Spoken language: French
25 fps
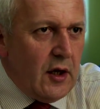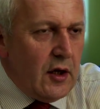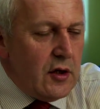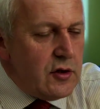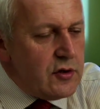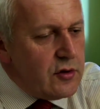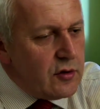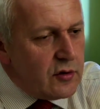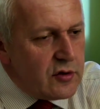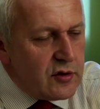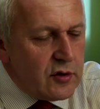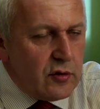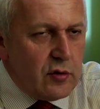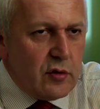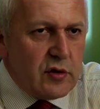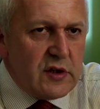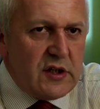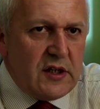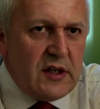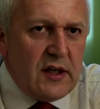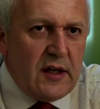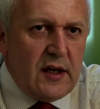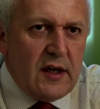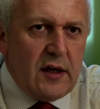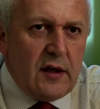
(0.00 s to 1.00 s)
Sur ce
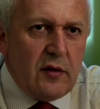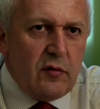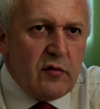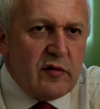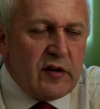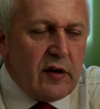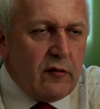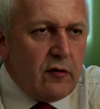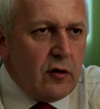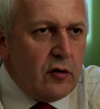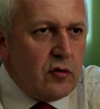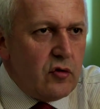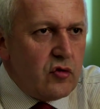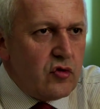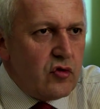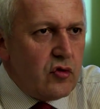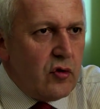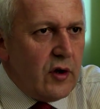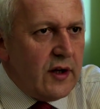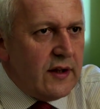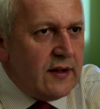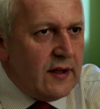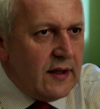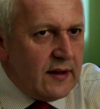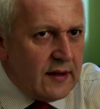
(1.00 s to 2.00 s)
dossier, nous avons
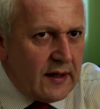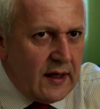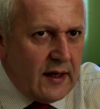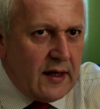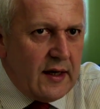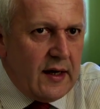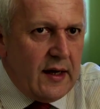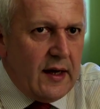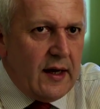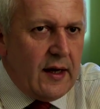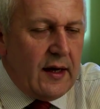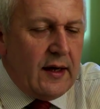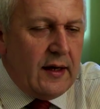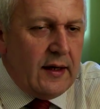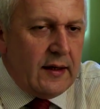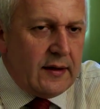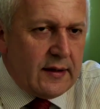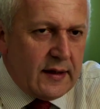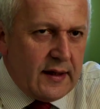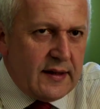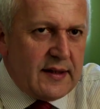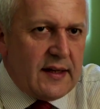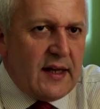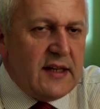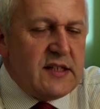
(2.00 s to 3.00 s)
toujours été très clairs et
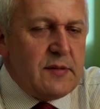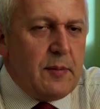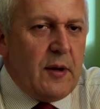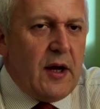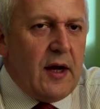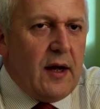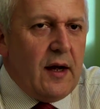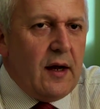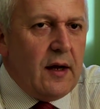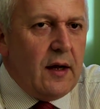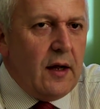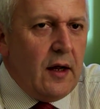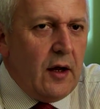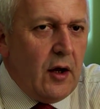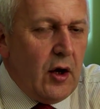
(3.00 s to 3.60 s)
très transparents.